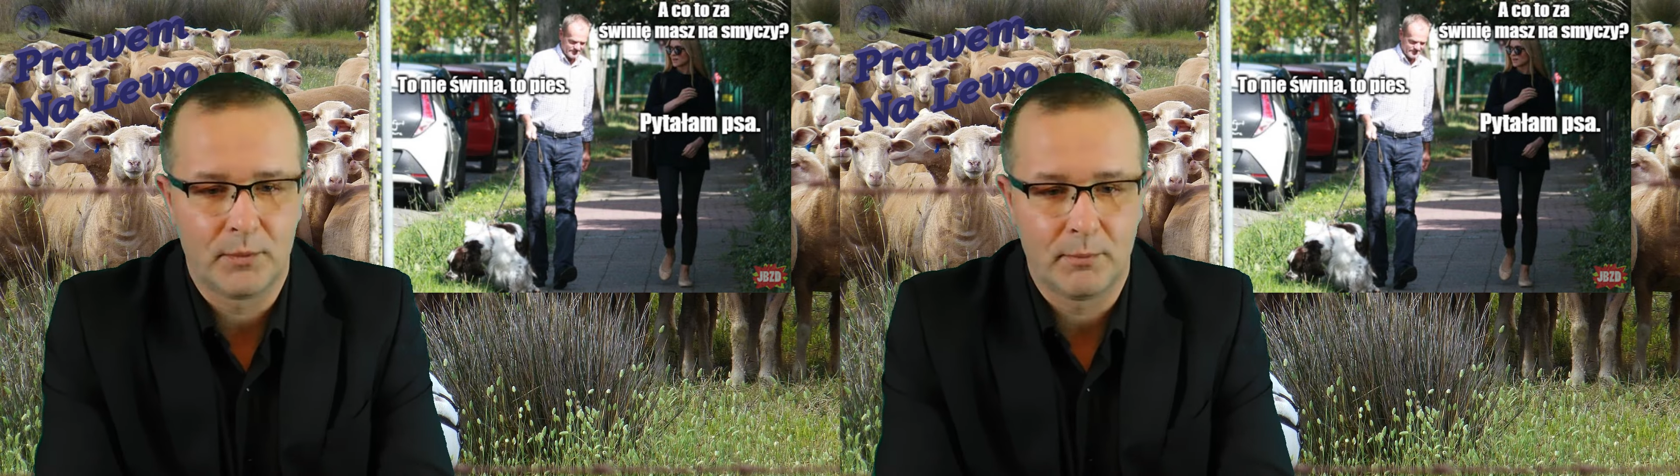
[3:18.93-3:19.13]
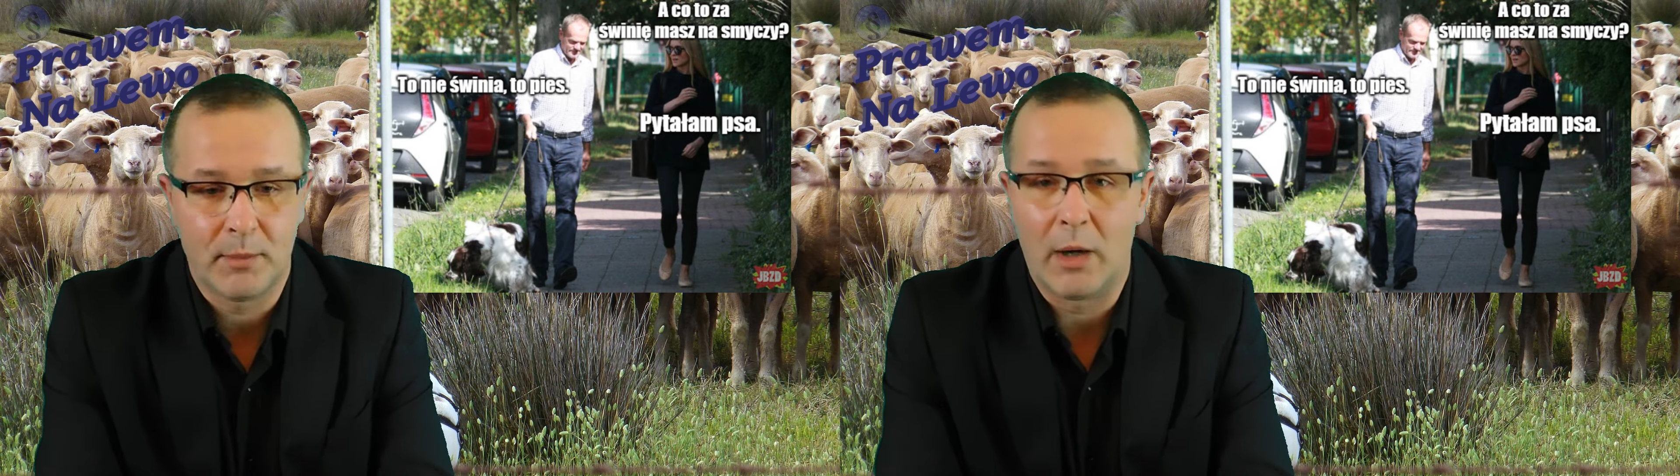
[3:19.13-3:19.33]

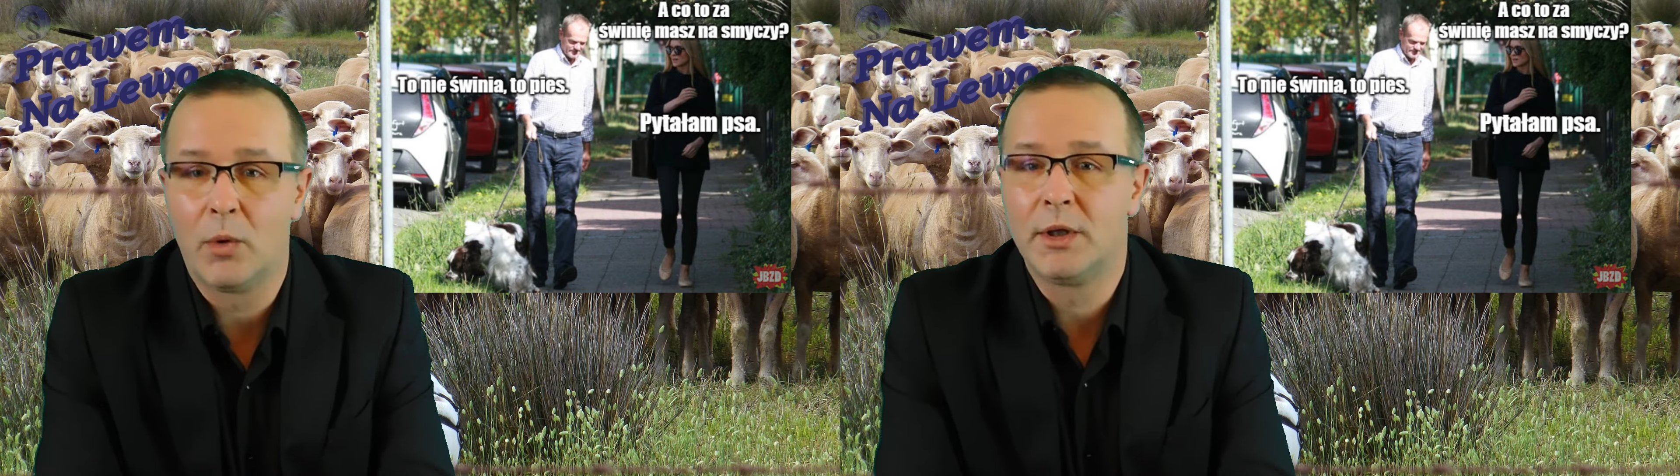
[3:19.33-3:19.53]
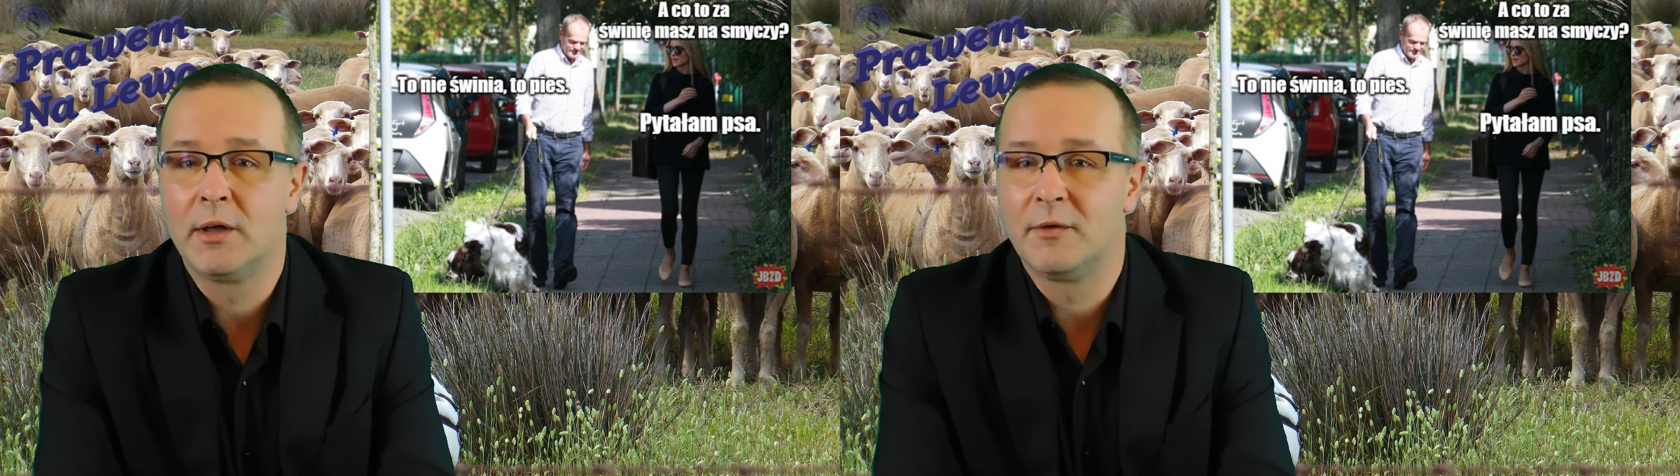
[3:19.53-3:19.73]

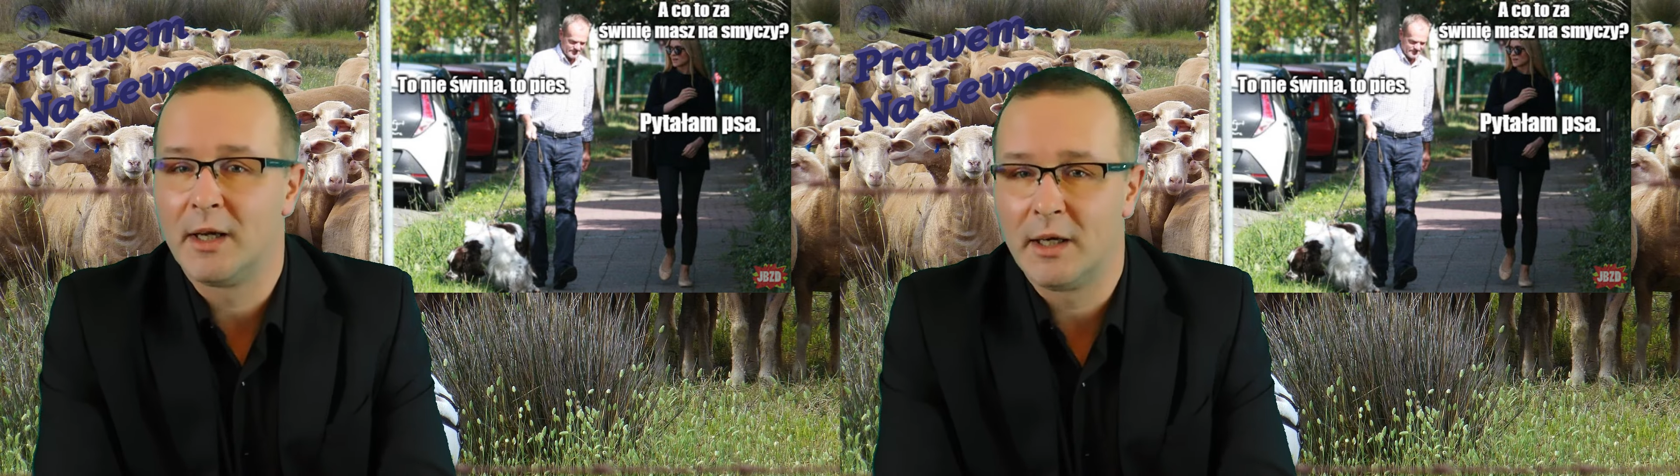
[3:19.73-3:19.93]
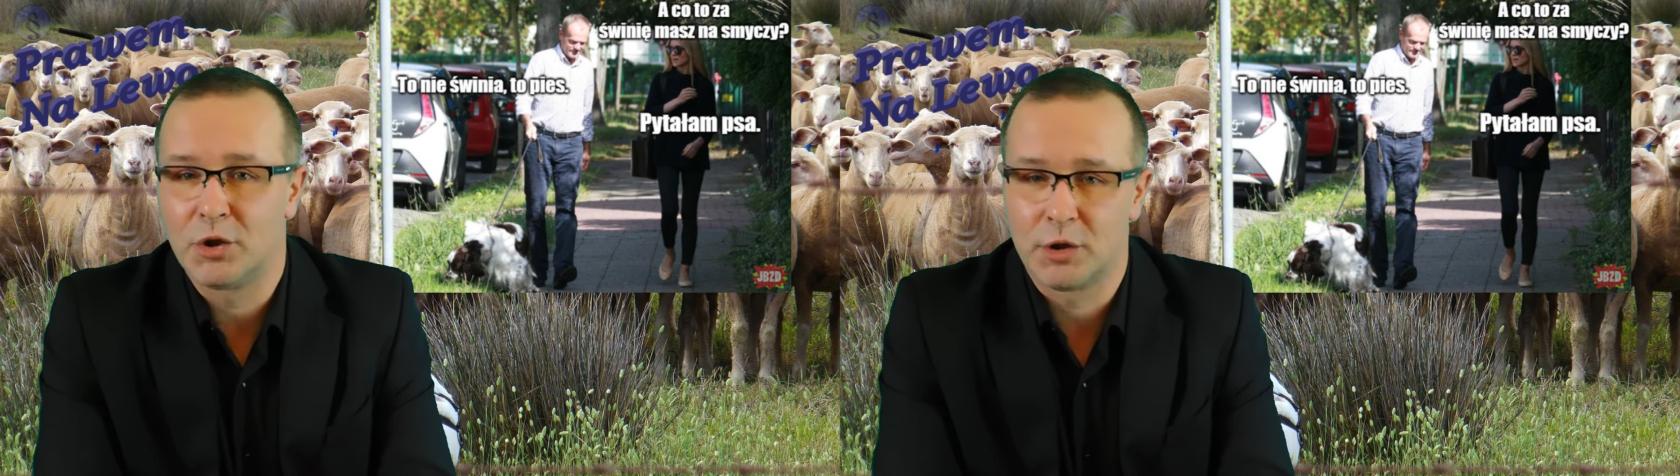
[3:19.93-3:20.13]
mało
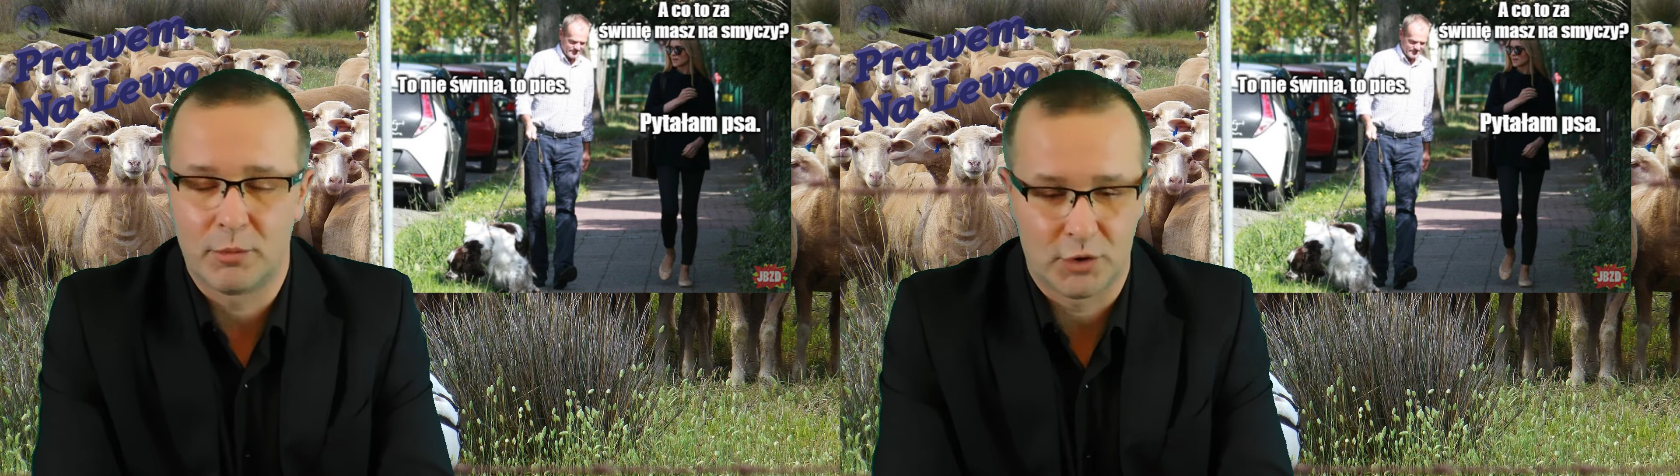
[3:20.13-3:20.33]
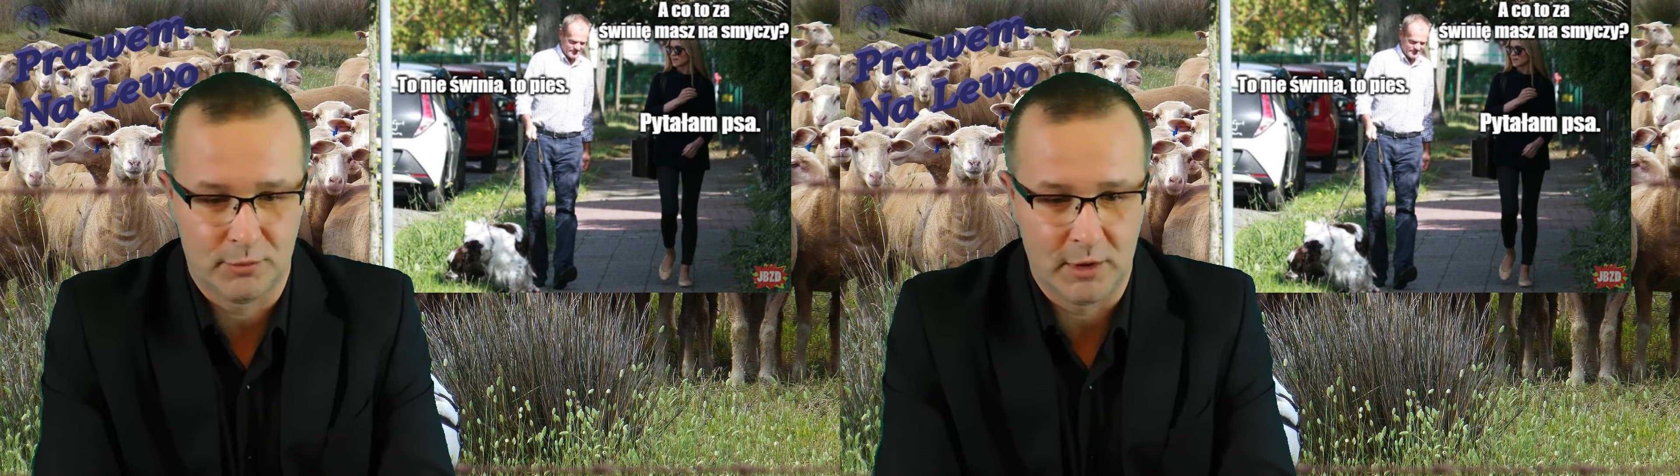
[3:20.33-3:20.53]
niewiele się
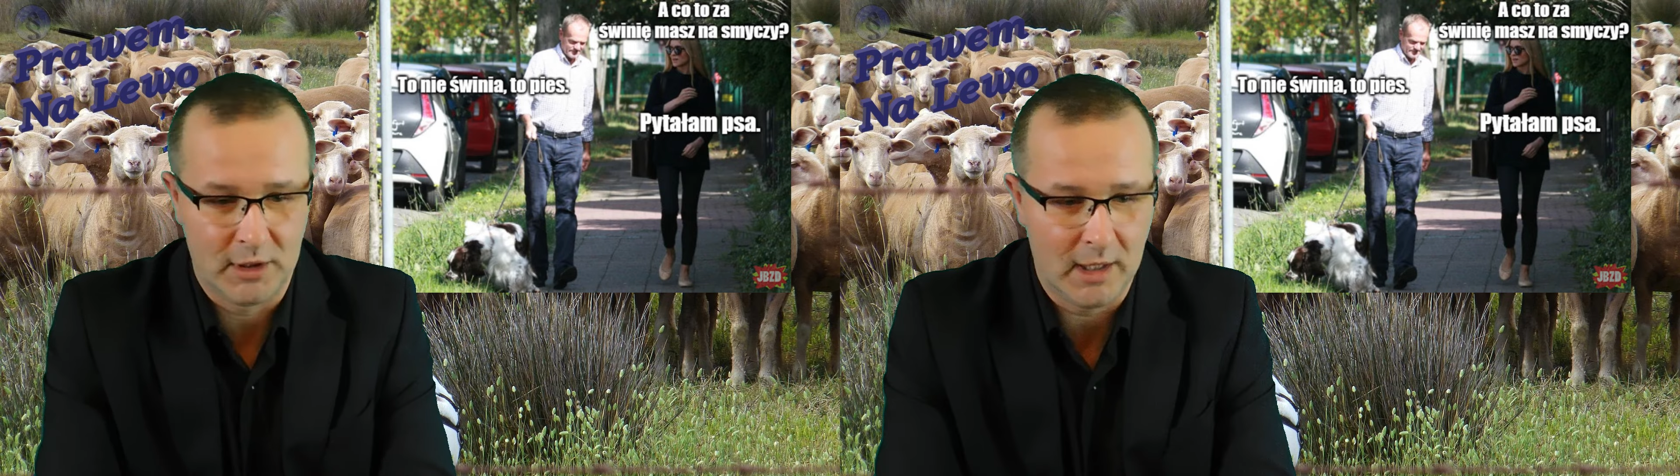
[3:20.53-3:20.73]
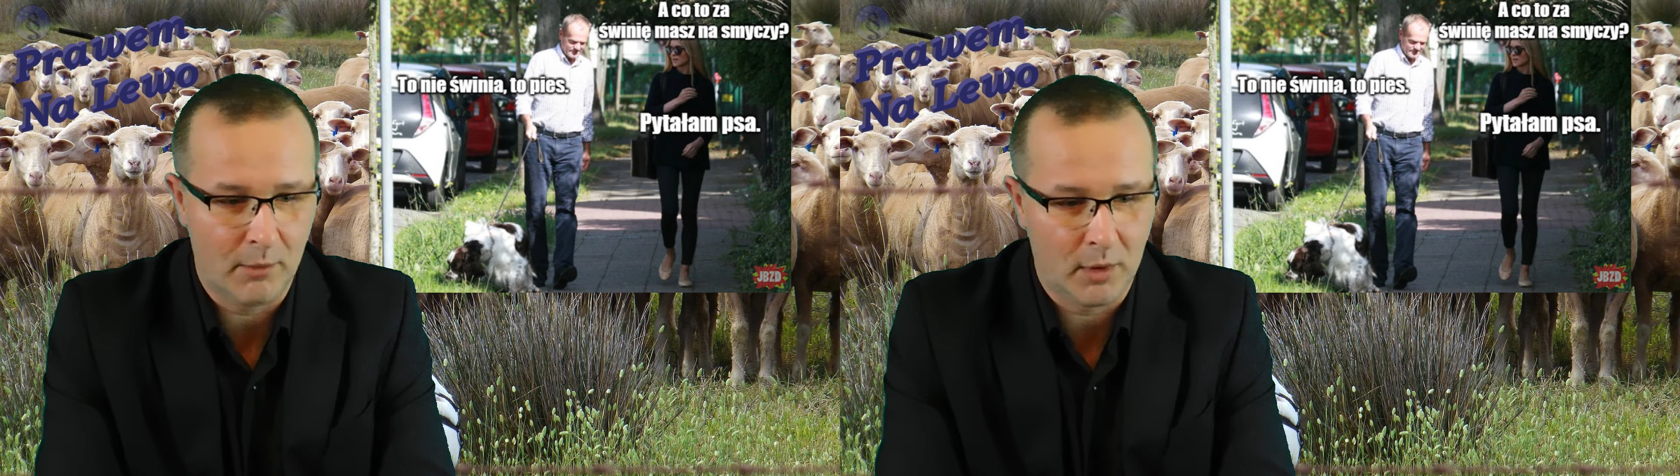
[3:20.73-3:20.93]

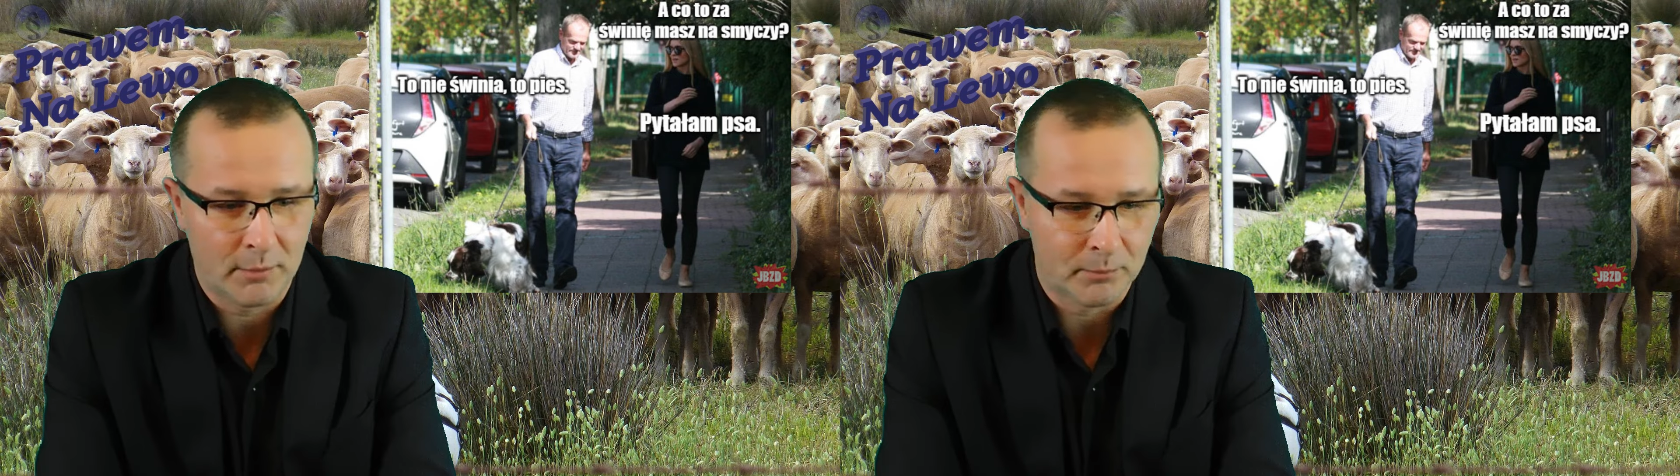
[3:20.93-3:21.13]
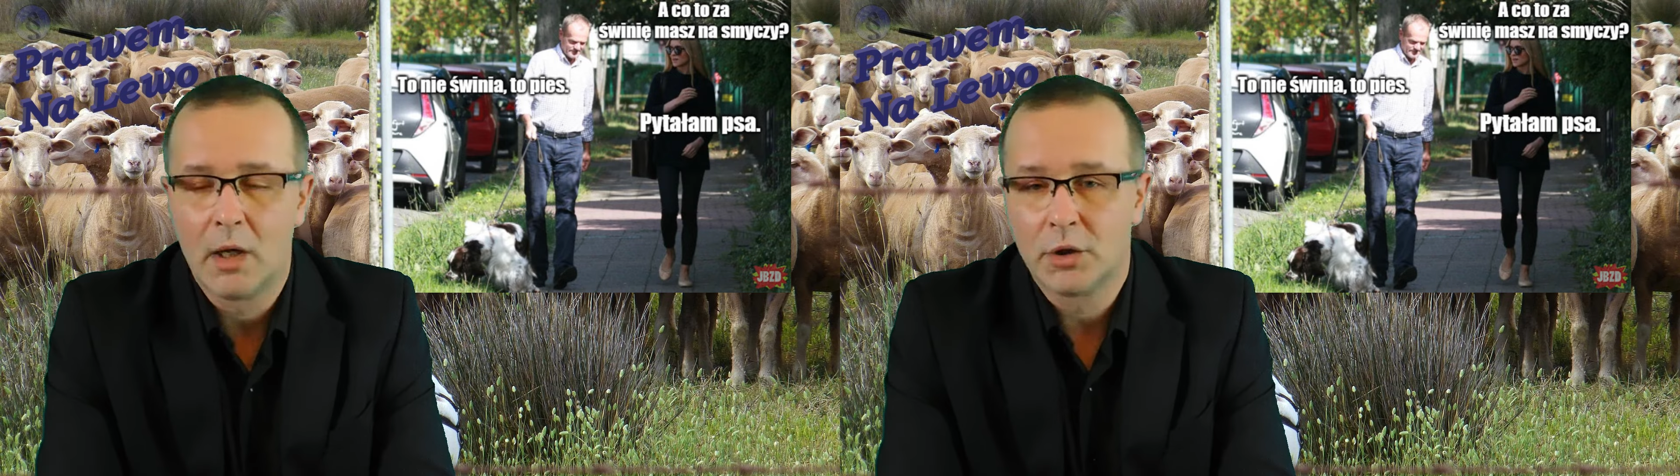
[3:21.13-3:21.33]
pozmieniało,